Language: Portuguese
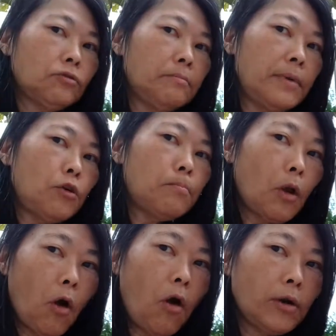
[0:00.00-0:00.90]
no meu
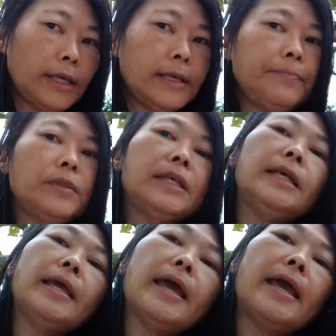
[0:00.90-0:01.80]
blog,
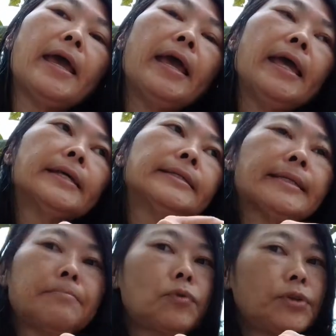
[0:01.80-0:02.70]
que é
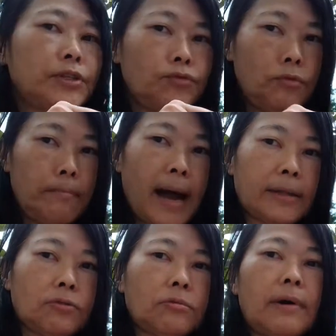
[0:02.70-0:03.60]
Sabores do
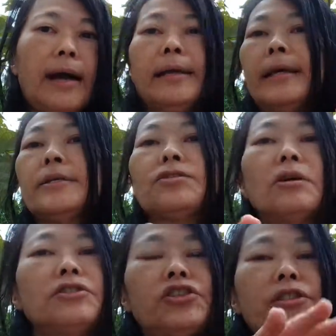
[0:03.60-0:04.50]
Mato. Aí é
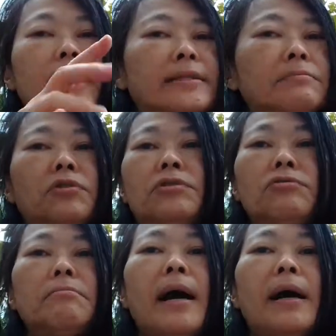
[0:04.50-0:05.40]
só digitar Sabores
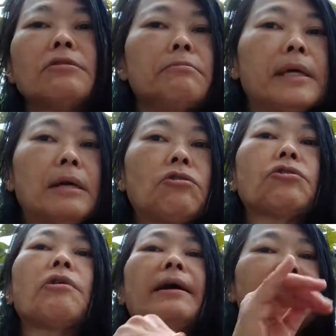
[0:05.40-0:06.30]
do Mato, melão
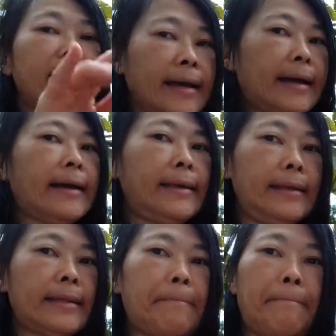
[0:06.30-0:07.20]
croá vai
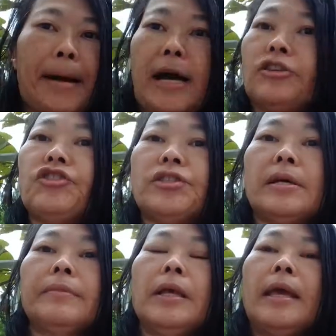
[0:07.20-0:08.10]
cair na
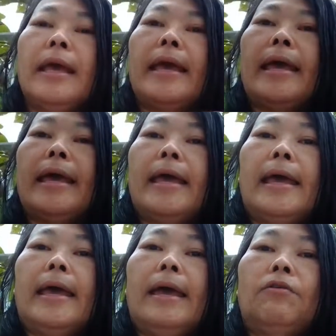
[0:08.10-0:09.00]
página
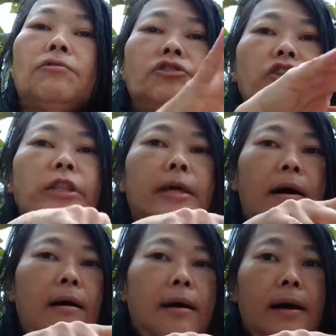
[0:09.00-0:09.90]
é, onde
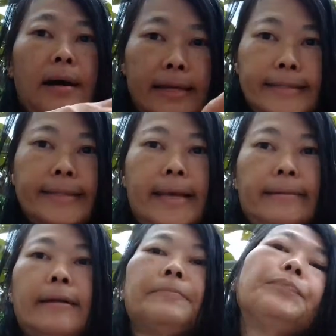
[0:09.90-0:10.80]
está a
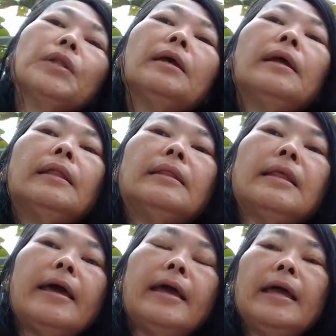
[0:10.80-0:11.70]
receita,
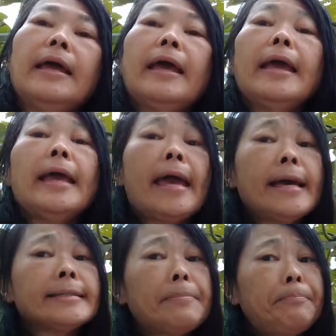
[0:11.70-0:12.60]
né?
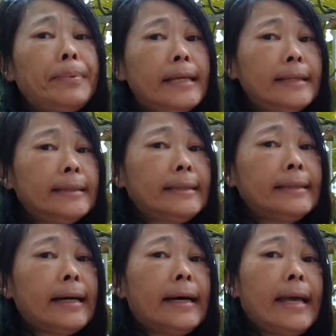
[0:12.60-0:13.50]
Essa
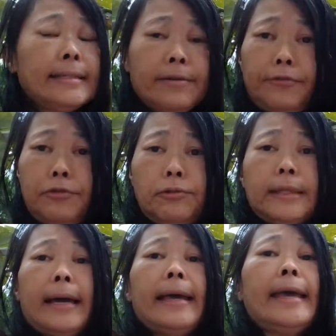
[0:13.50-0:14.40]
planta, essa
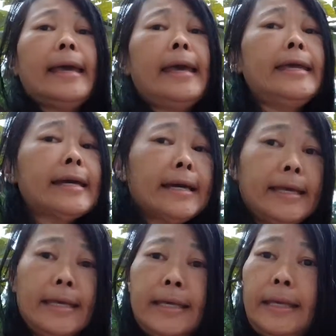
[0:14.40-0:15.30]
fruta é rica
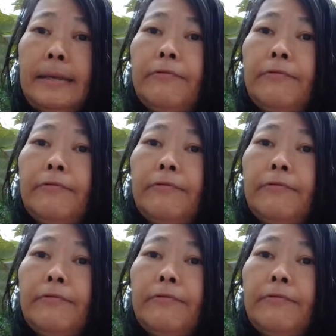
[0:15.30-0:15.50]
em